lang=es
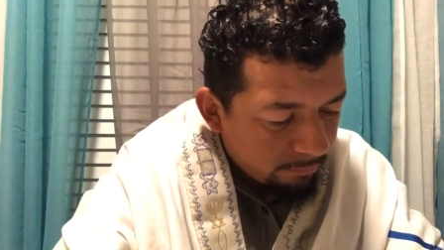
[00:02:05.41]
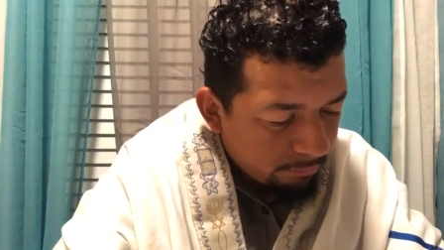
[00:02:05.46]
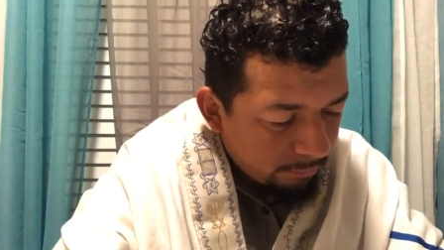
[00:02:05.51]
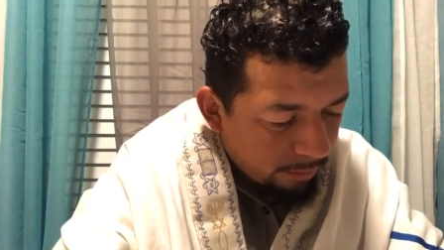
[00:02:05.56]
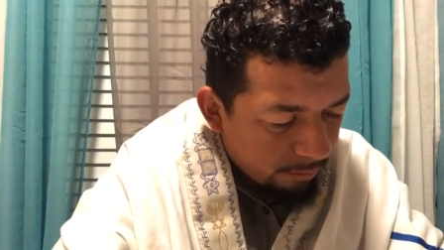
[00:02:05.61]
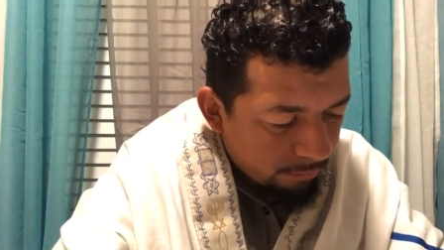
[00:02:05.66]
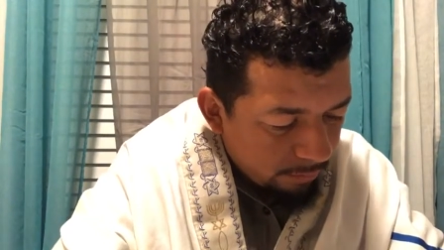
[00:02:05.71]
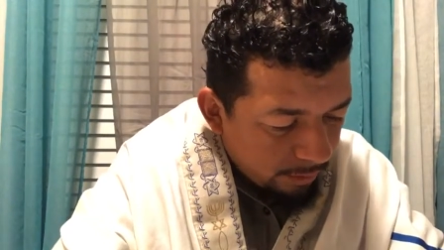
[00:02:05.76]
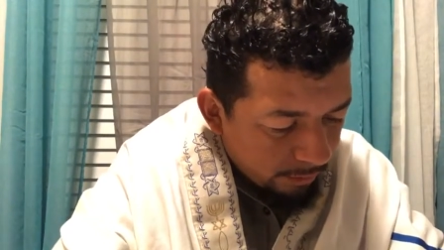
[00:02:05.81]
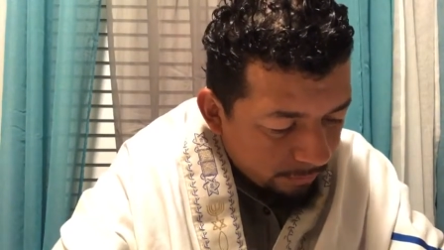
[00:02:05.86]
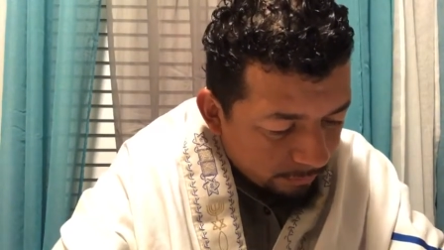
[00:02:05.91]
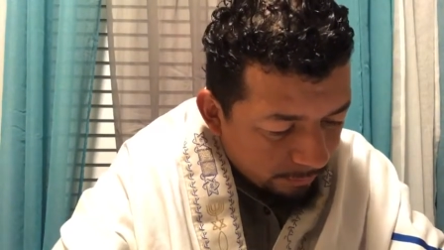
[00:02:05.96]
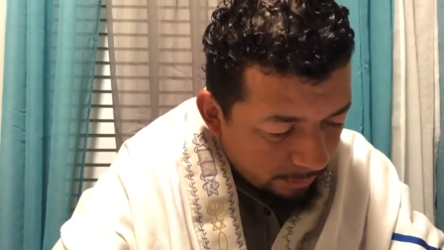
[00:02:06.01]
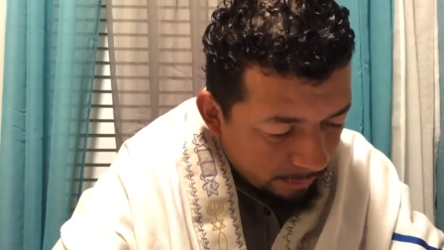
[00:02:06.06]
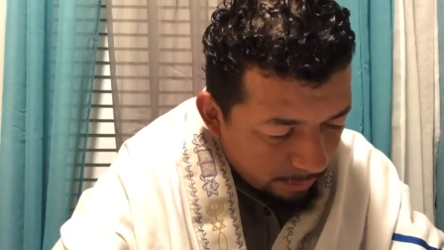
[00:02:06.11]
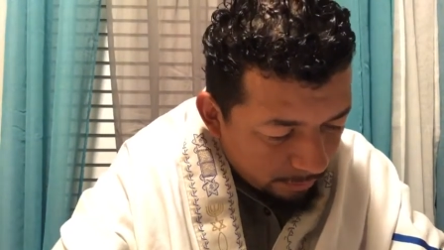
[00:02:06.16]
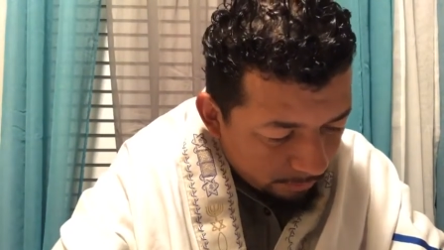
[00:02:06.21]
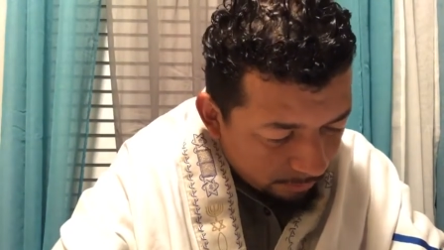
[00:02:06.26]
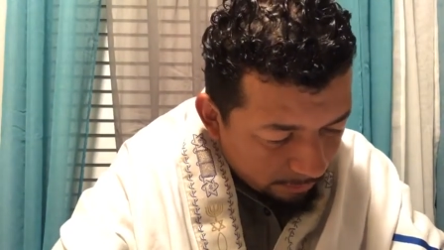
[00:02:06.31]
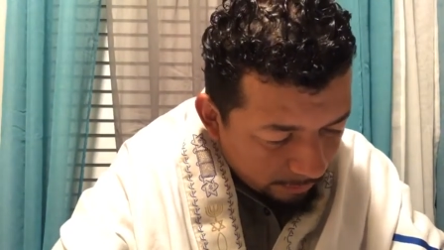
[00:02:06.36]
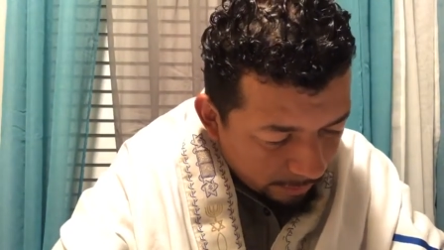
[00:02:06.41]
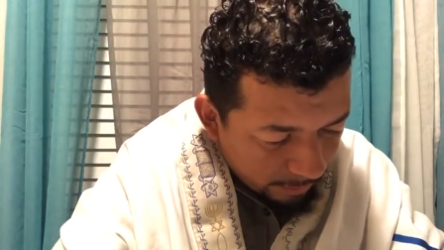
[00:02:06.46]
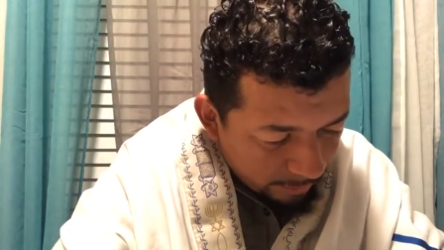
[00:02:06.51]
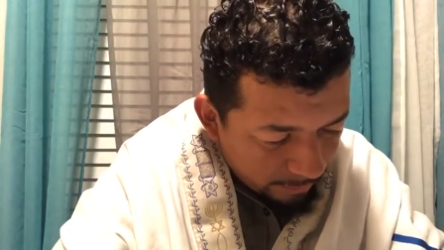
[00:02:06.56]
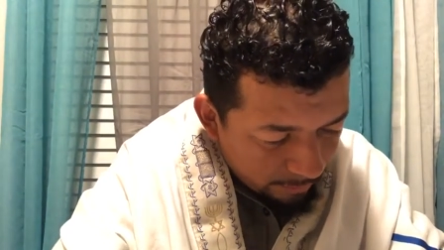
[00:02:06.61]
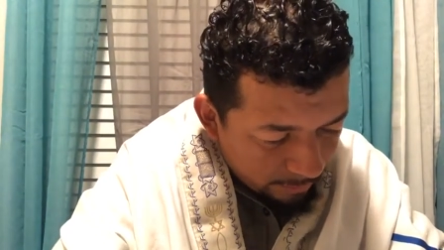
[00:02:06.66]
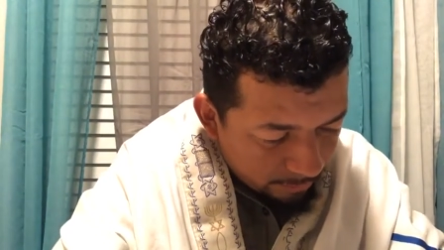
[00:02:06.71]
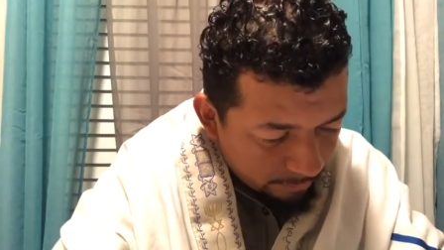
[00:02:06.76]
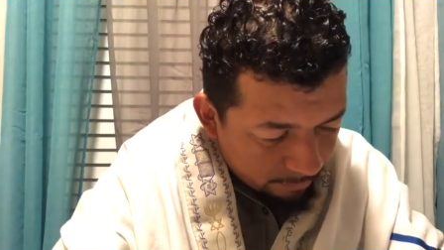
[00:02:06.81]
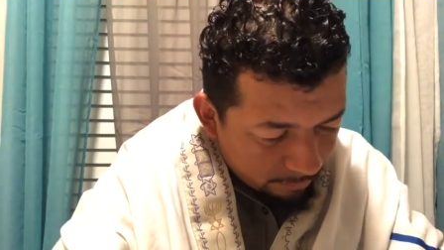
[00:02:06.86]
Baruhatá
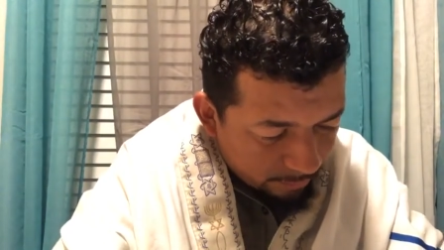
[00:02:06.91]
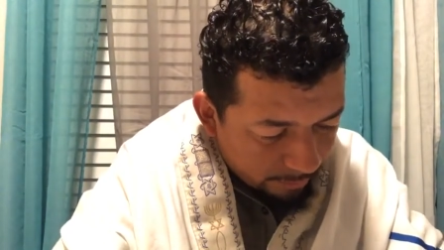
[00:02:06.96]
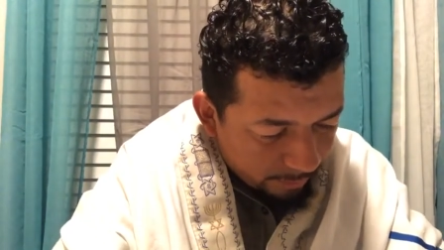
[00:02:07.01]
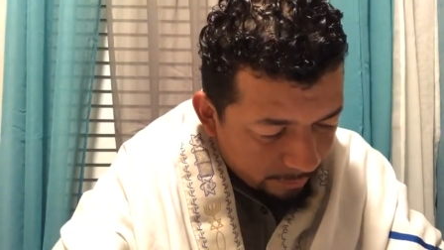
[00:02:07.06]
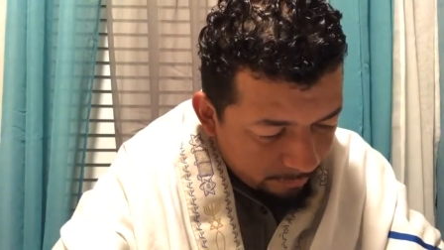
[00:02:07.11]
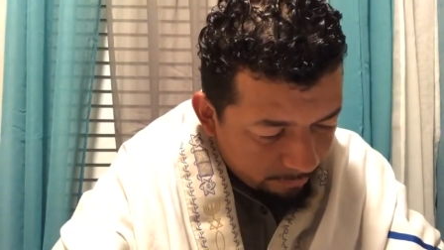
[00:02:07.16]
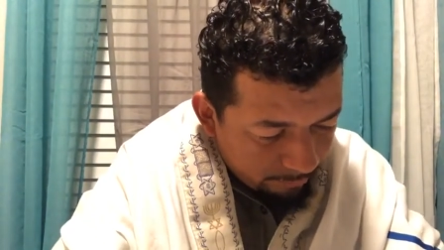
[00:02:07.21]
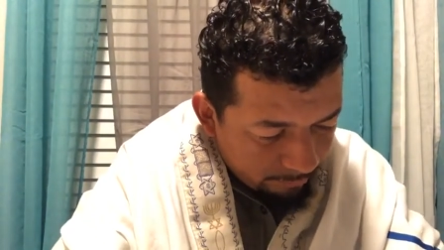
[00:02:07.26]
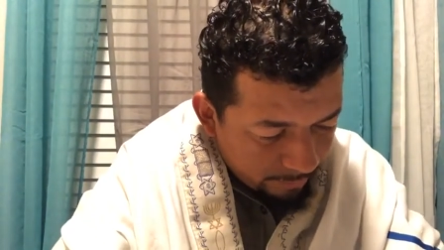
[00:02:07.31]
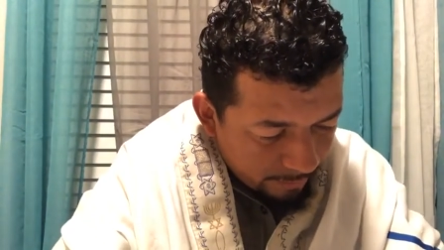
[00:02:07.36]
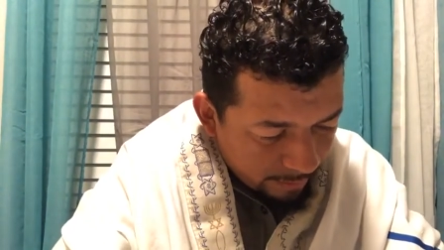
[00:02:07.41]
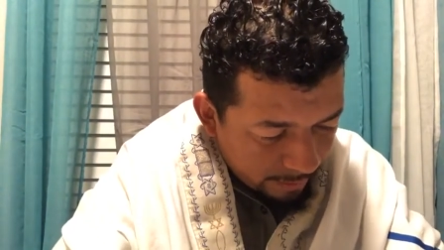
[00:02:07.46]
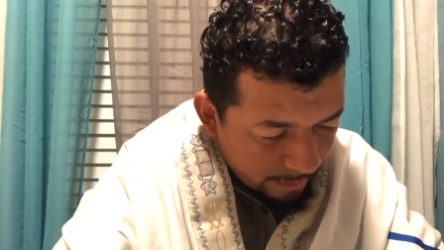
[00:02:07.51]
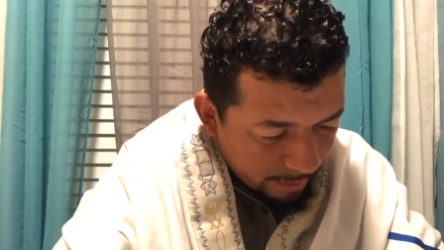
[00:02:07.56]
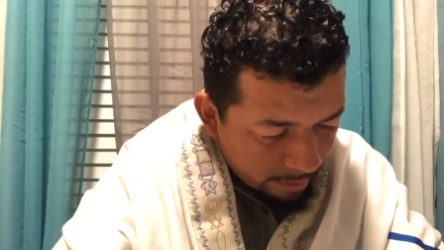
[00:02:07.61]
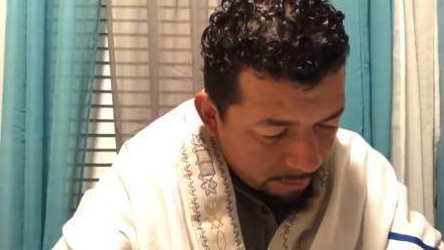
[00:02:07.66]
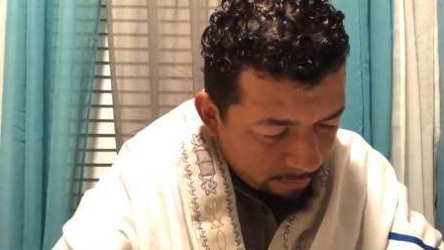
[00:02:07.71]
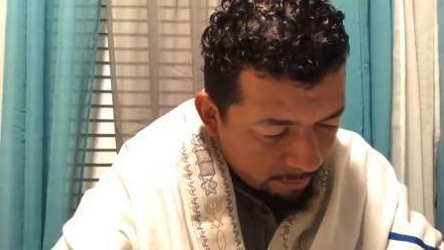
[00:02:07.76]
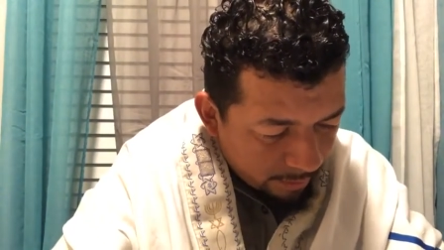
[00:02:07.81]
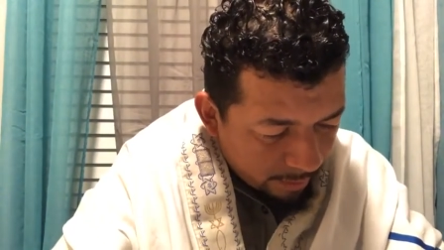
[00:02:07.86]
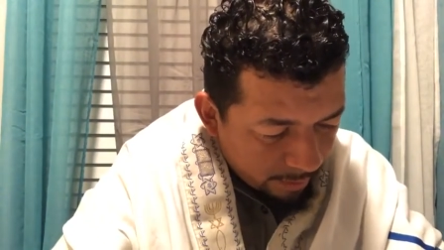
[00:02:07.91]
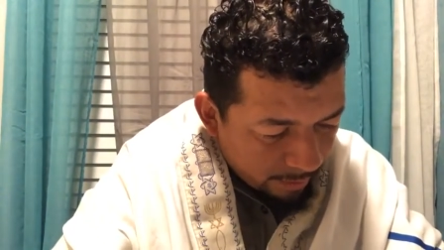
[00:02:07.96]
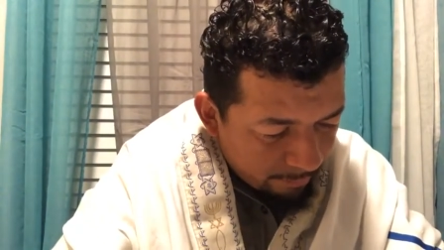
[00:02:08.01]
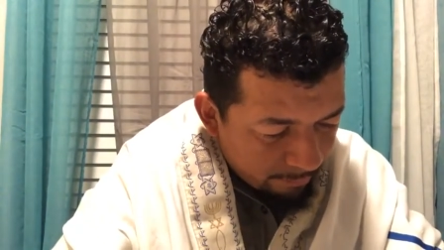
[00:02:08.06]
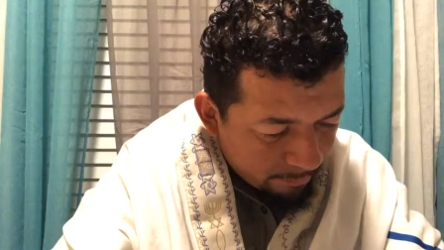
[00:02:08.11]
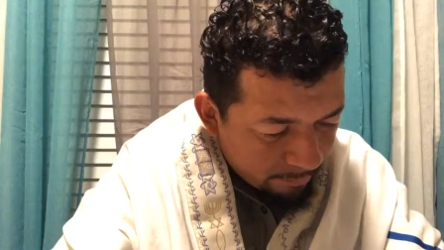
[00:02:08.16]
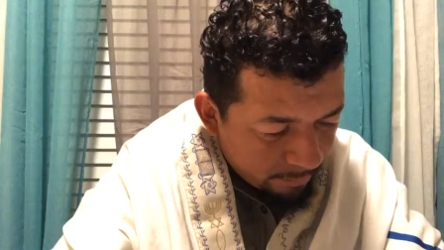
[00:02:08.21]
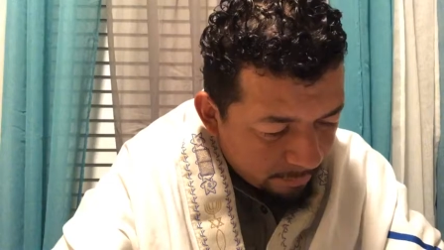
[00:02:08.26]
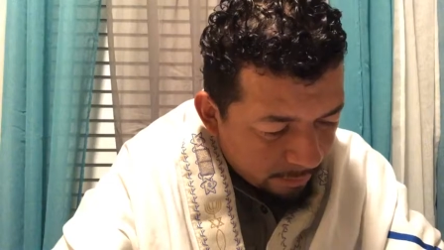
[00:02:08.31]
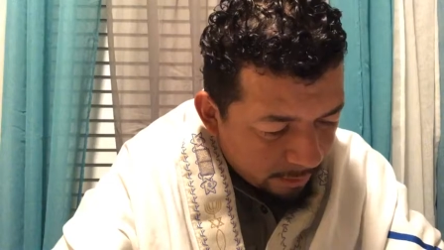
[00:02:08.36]
Adonai, Eloheinu Melech Haolam,